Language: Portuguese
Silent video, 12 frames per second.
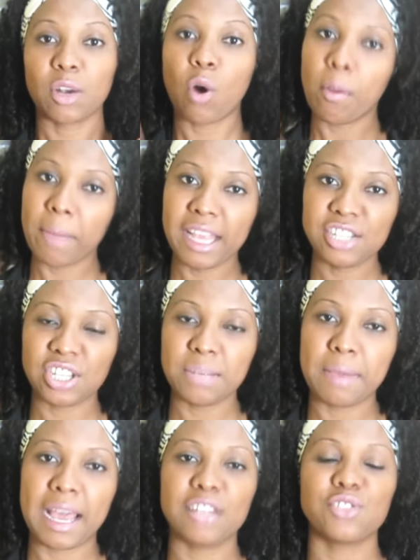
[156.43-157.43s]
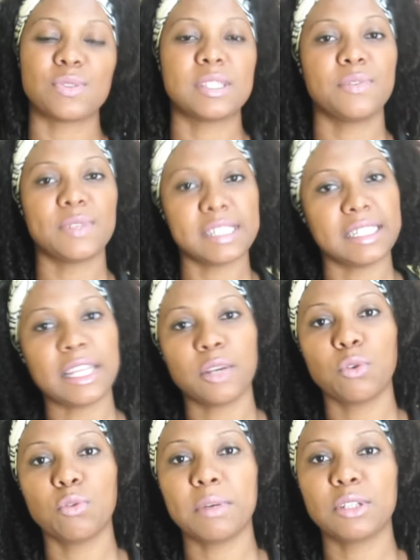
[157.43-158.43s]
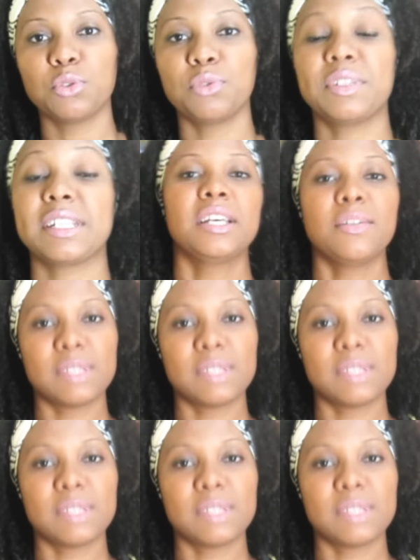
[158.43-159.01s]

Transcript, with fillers: Comente aí embaixo se você tem alguma dúvida.